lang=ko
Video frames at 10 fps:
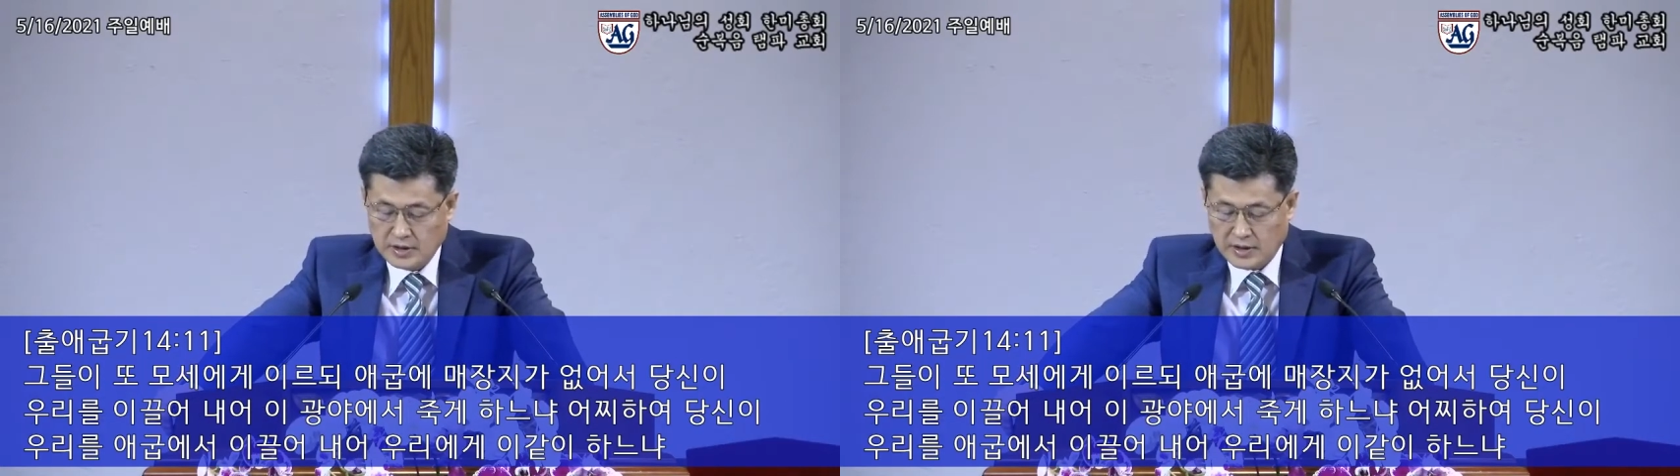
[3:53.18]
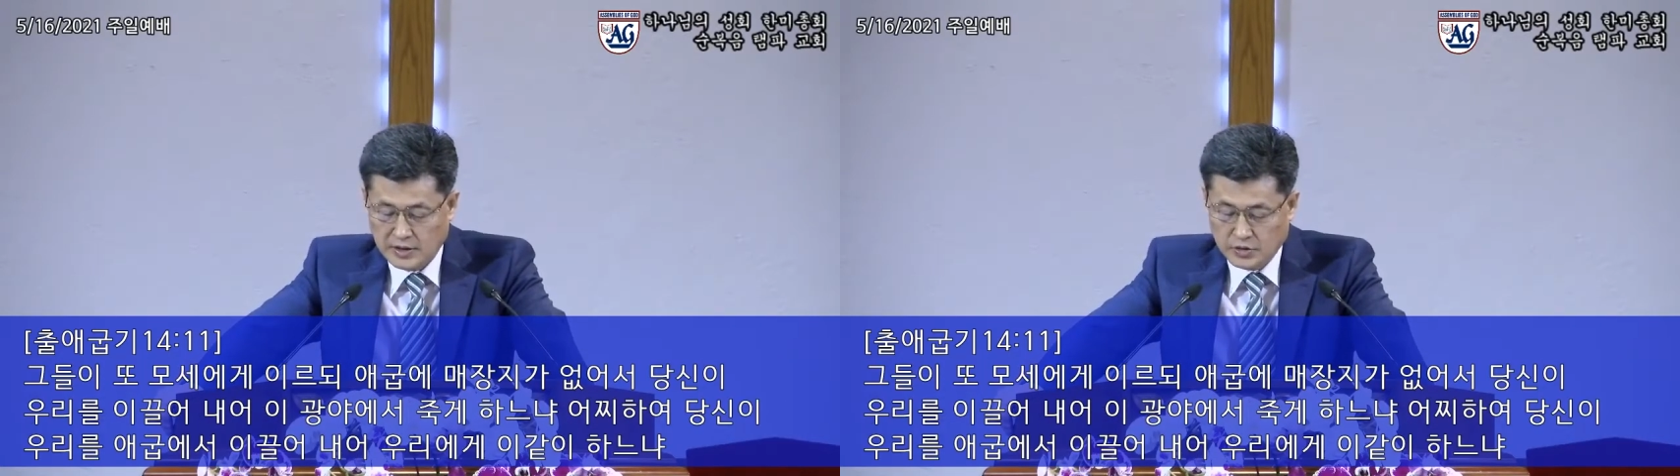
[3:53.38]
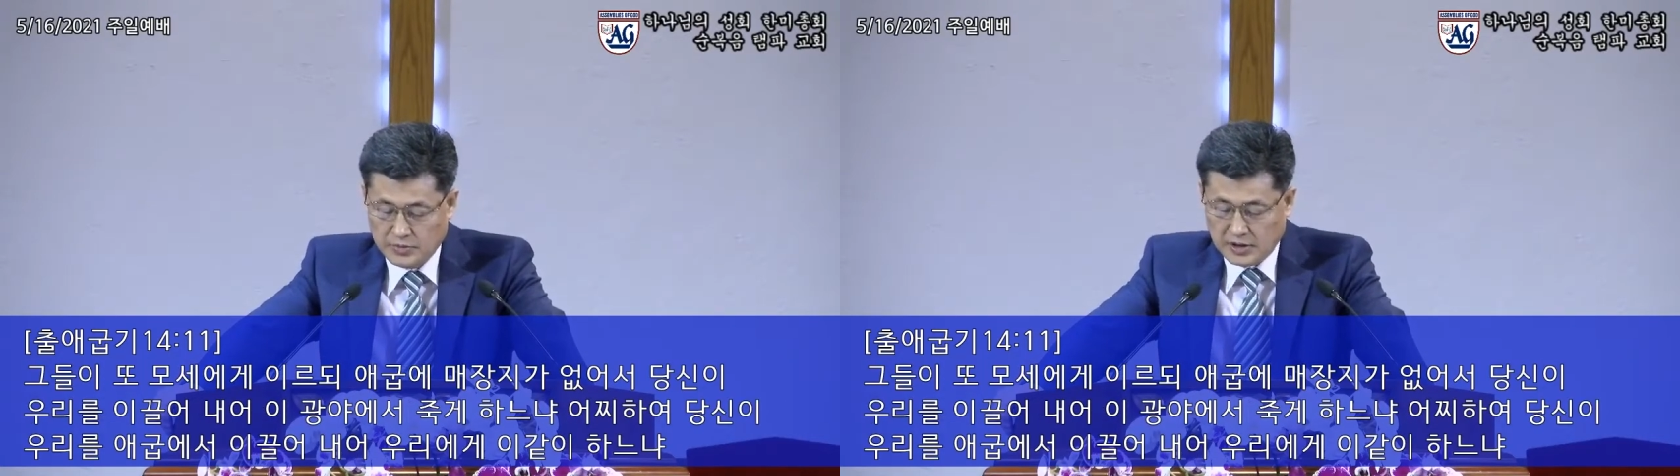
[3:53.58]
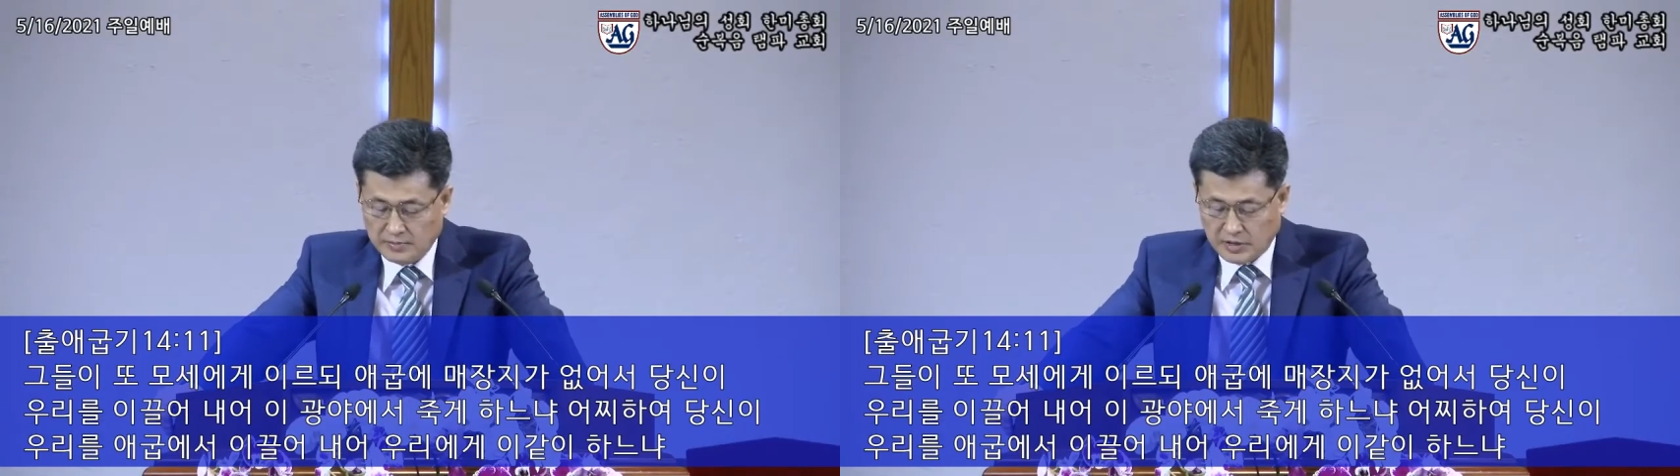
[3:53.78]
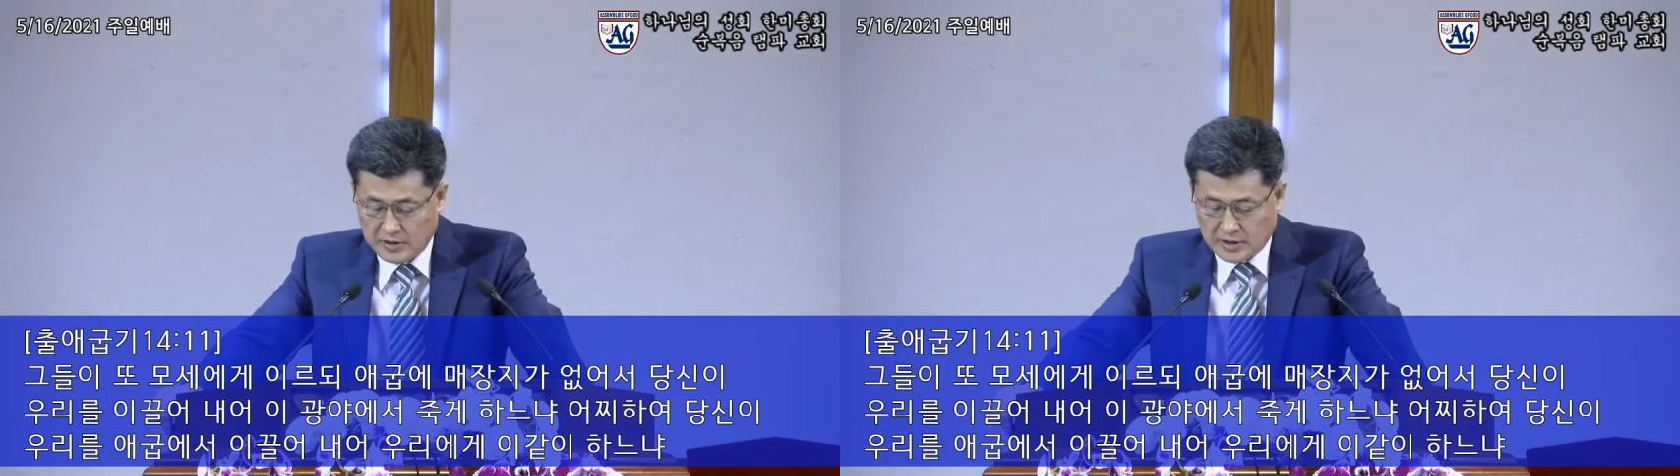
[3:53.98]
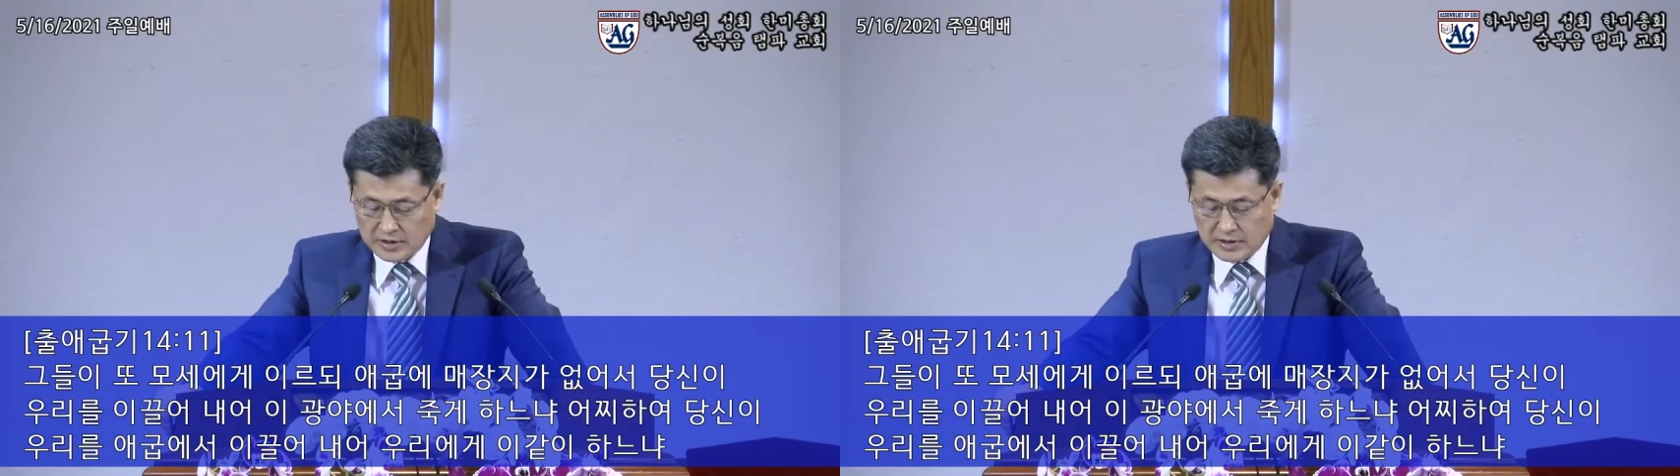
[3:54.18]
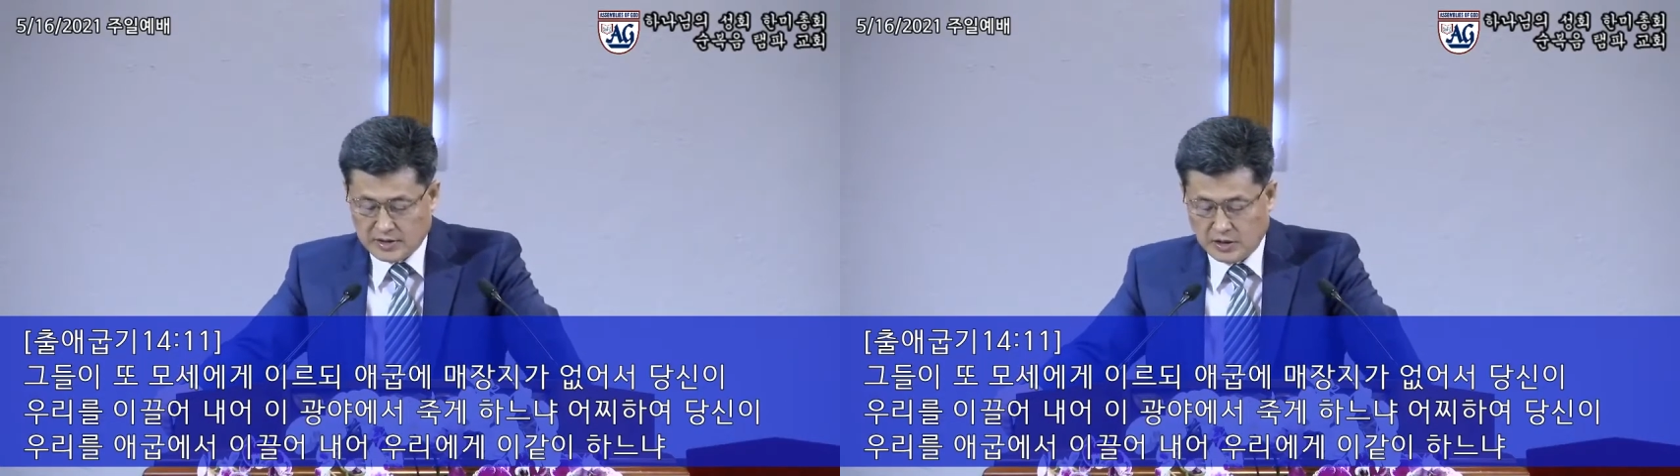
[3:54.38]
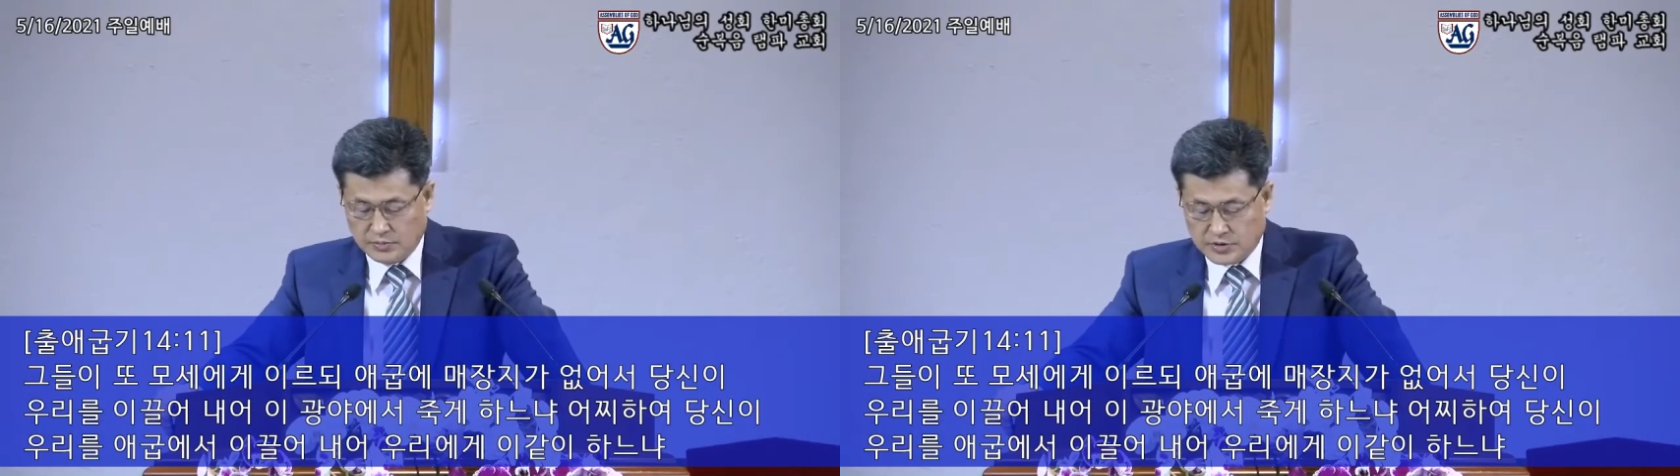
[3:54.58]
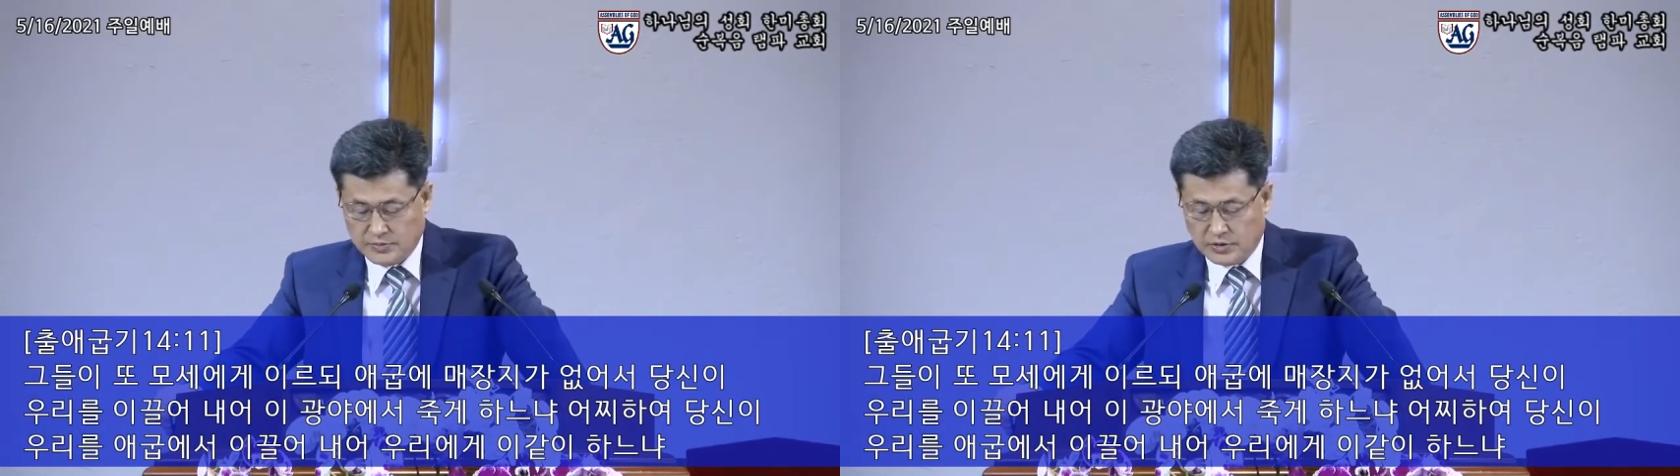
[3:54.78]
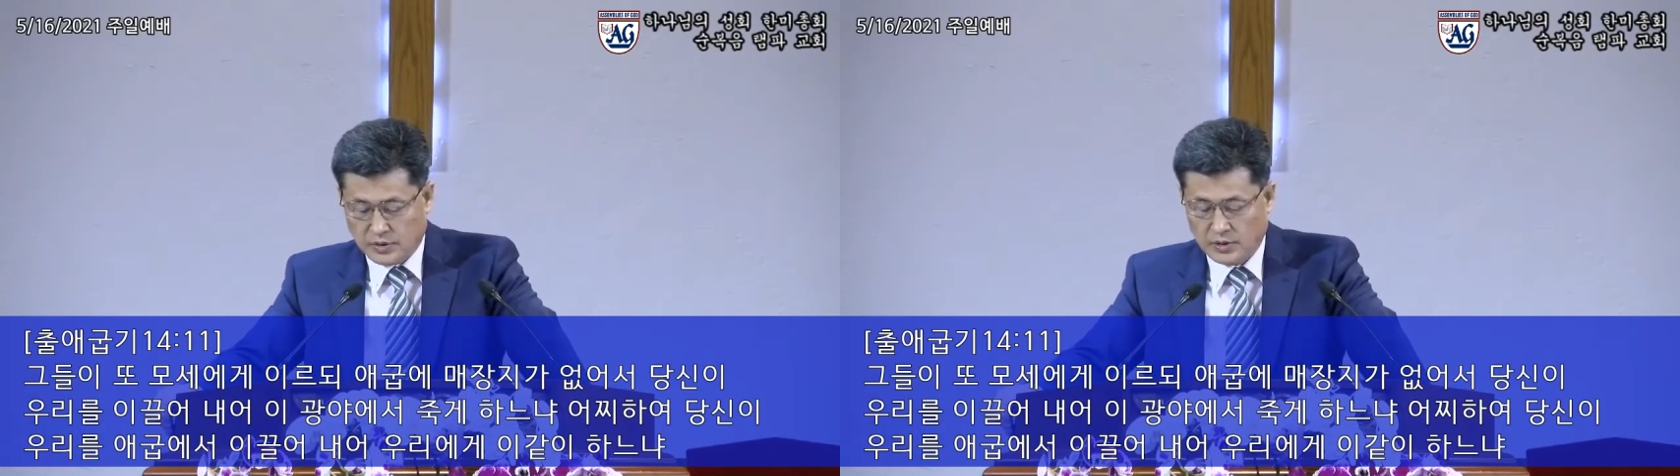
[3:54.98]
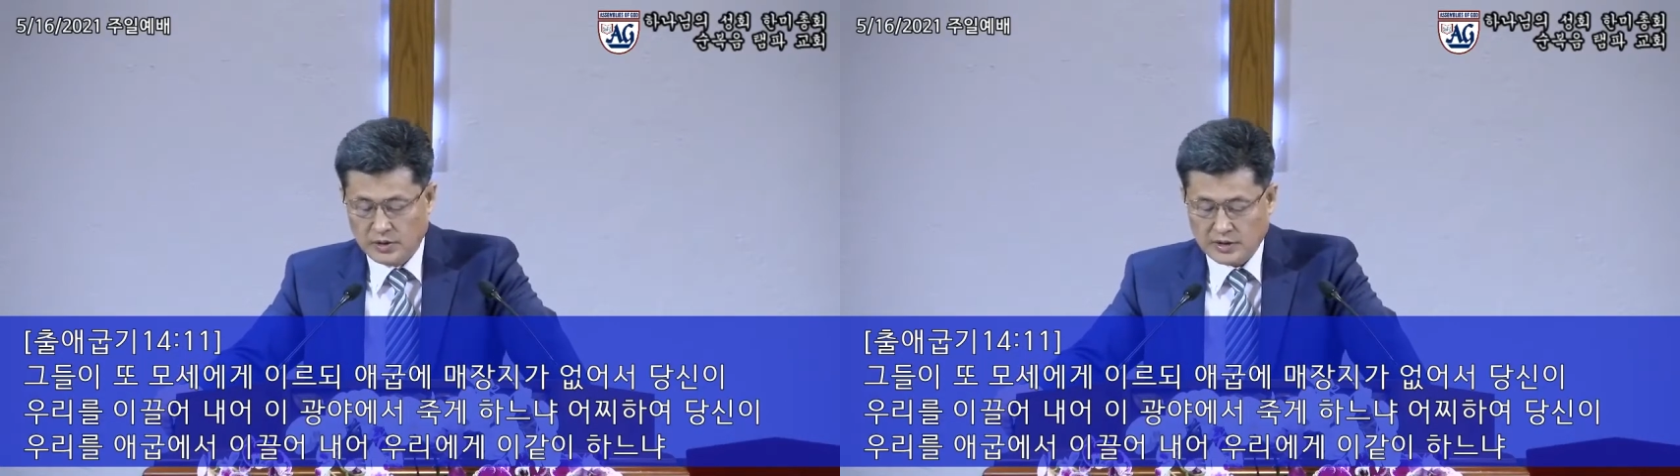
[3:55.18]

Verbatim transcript: 애굽에 매장지가 없으므로